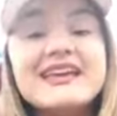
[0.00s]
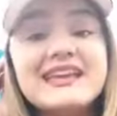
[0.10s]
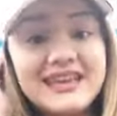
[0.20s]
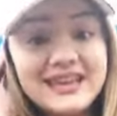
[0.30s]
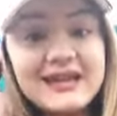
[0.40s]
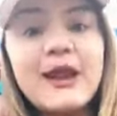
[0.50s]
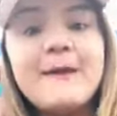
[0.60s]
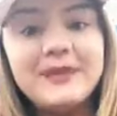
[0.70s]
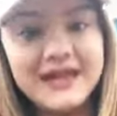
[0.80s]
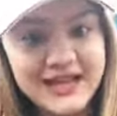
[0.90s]
y que lo
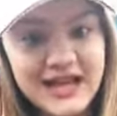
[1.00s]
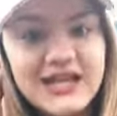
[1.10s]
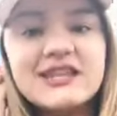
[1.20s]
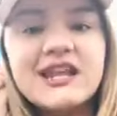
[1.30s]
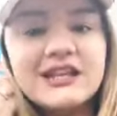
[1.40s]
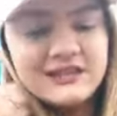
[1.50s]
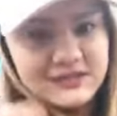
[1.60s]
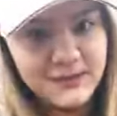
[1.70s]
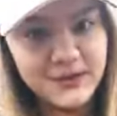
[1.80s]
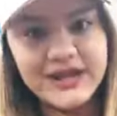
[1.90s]
aplican y tienen
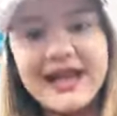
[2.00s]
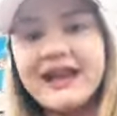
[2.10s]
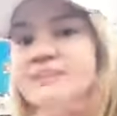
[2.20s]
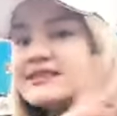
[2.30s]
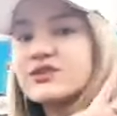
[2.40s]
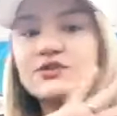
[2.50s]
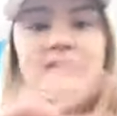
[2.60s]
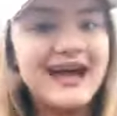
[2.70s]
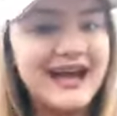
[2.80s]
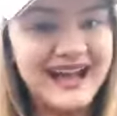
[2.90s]
testimoniales
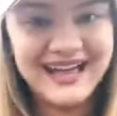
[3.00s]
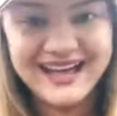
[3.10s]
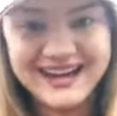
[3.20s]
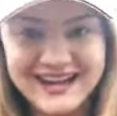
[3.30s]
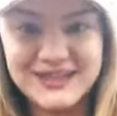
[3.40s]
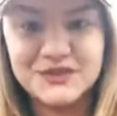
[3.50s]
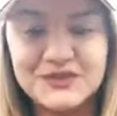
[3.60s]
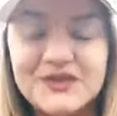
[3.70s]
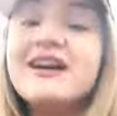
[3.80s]
a cada rato.